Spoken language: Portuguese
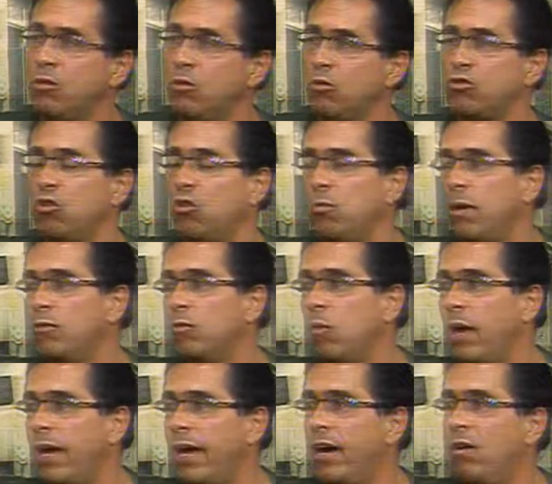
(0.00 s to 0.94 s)
O senhor
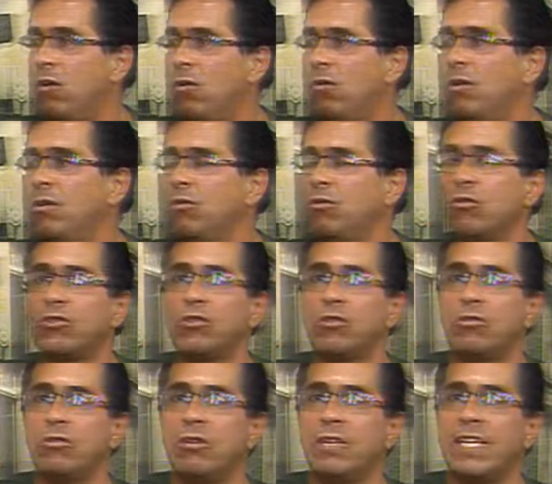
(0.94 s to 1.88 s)
Manuel, o
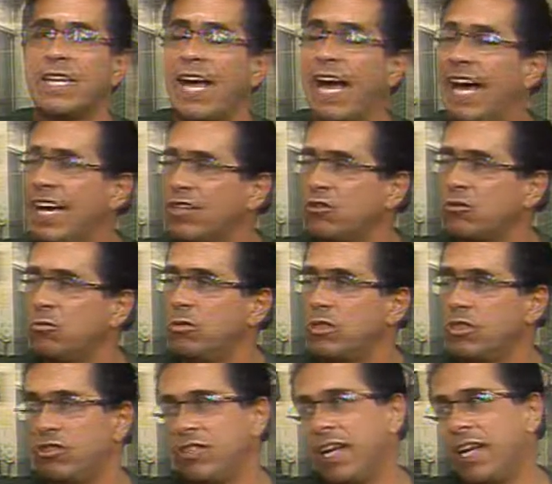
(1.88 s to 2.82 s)
senhor Erasmo,
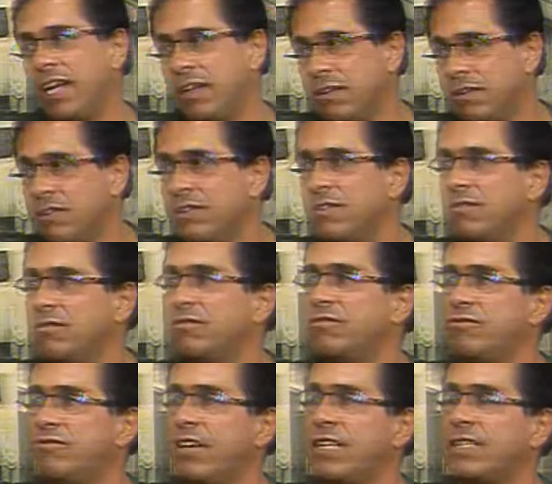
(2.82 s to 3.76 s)
que já
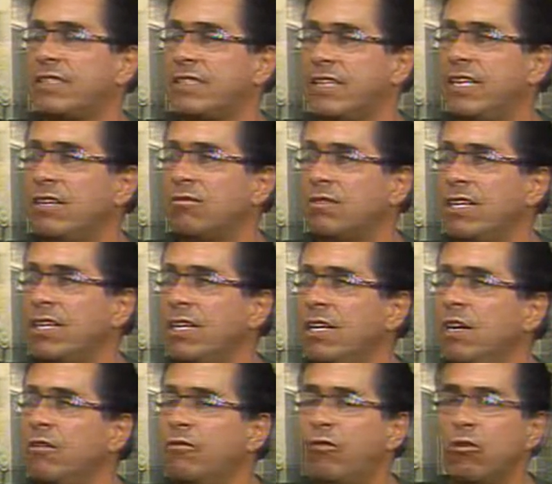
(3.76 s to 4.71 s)
faleceram, né,
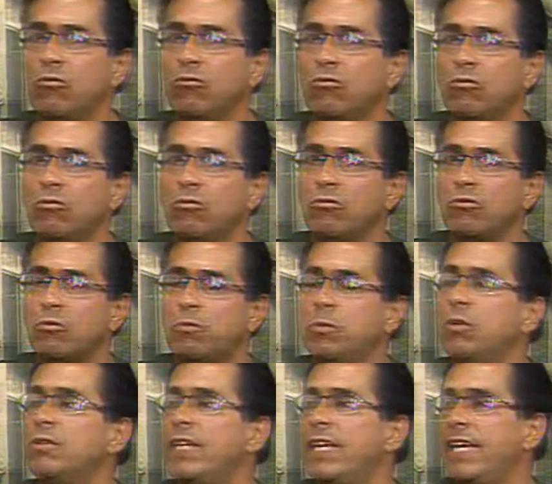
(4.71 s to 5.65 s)
foram os
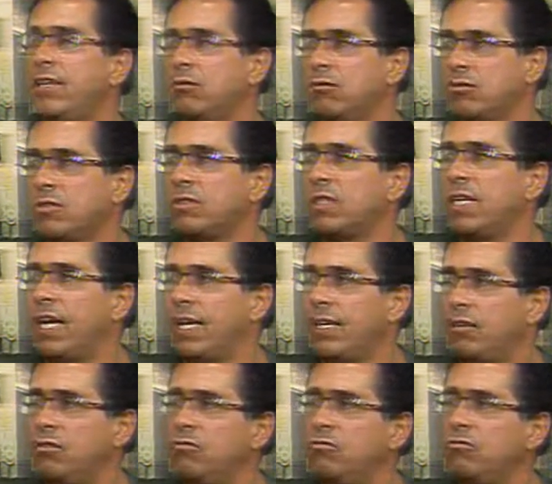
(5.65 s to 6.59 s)
pioneiros
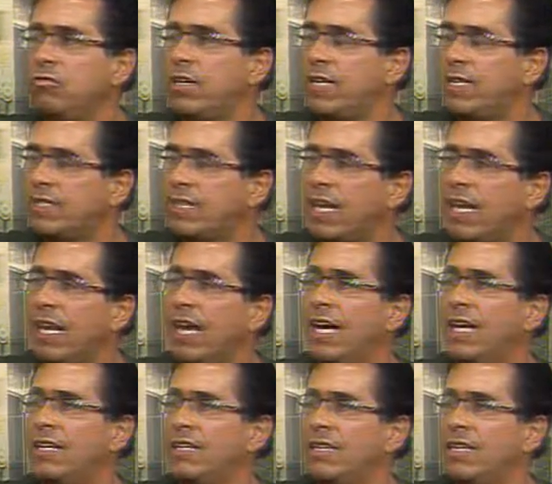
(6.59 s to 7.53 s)
e iam rezar
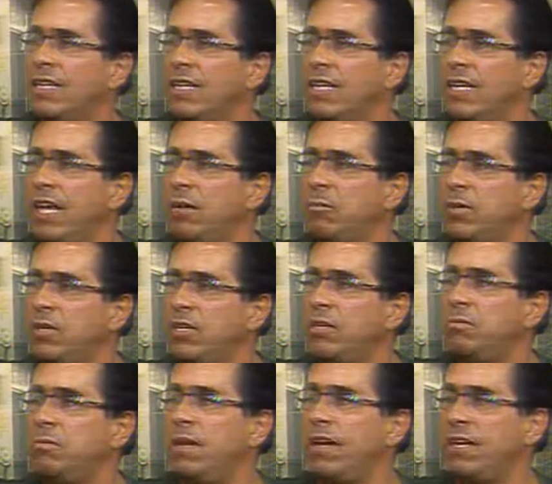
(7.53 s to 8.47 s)
lá, ler a
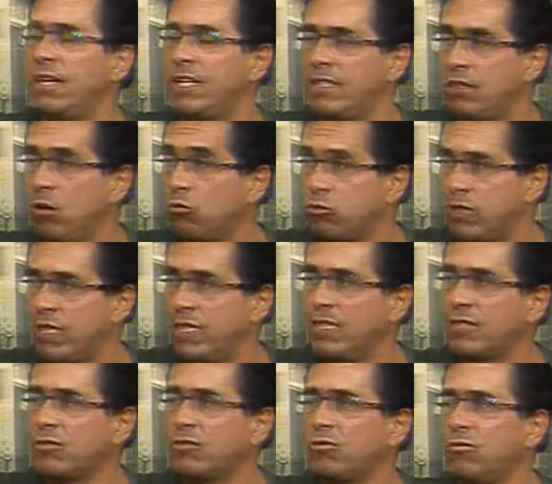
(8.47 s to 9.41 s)
Bíblia, rezar o
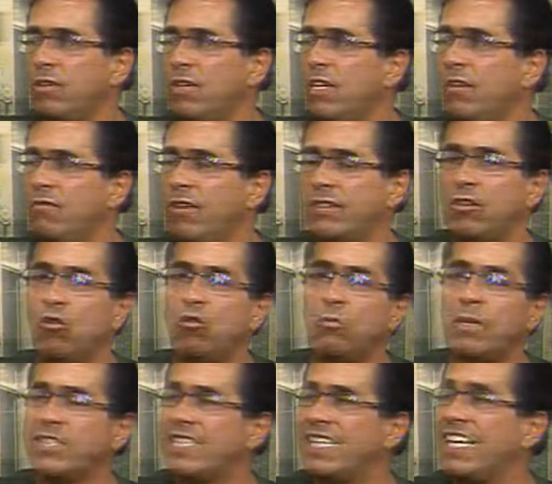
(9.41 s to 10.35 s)
terço, fazer
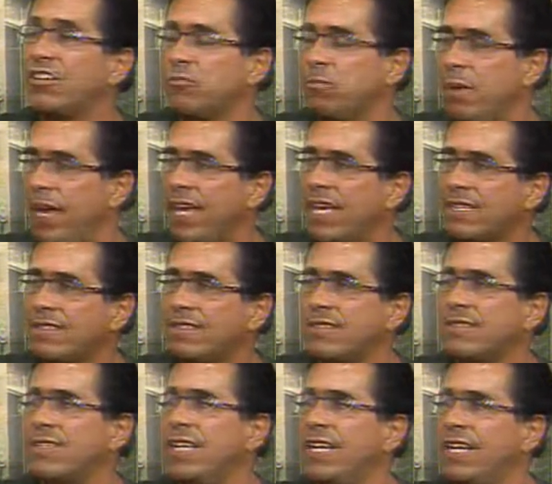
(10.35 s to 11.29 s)
algumas
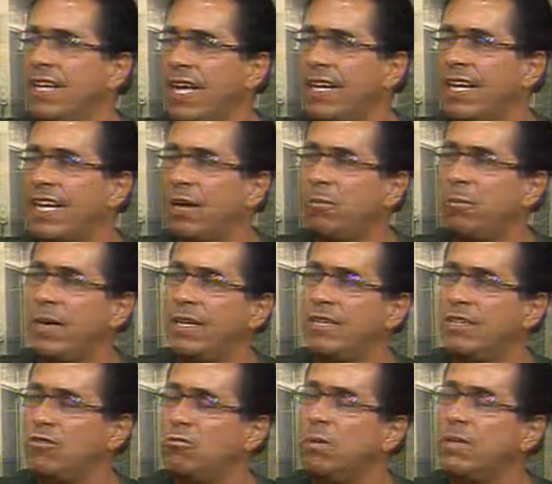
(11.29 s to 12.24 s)
quermesses lá na
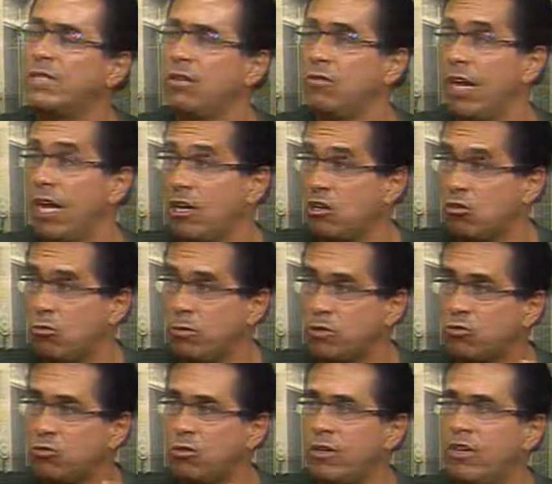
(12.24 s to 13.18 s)
capela de Cubatão, lá que
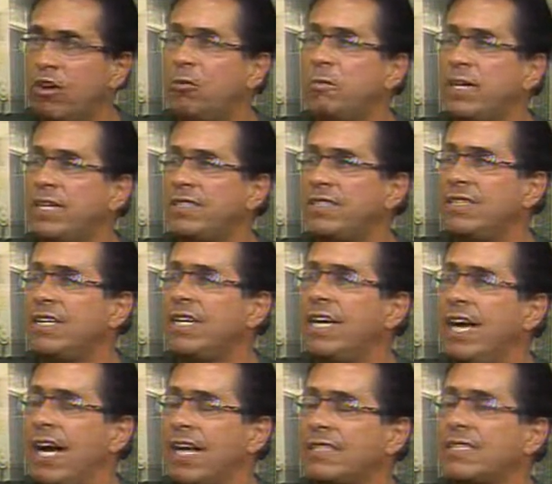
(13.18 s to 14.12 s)
começou realmente
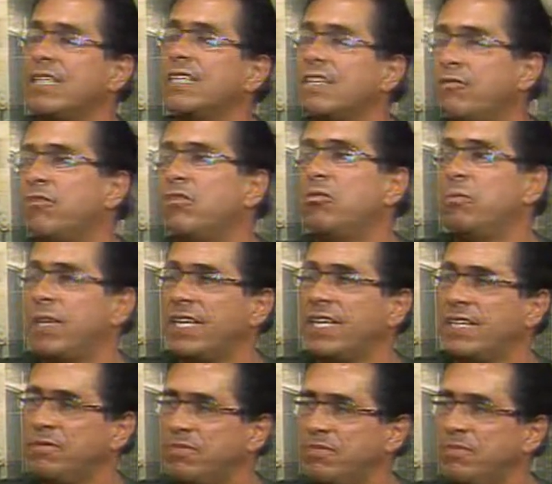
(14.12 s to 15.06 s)
a Santa
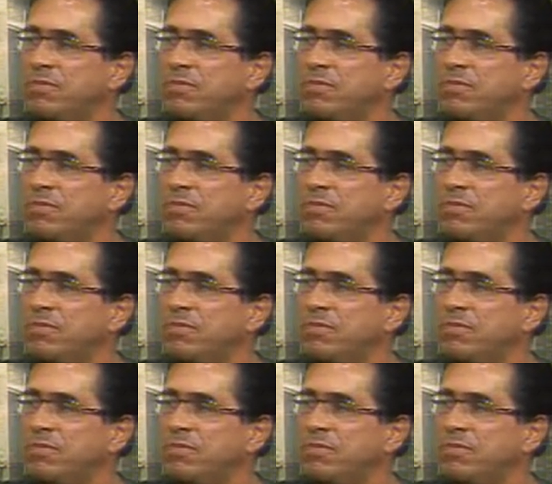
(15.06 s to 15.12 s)
Filomena.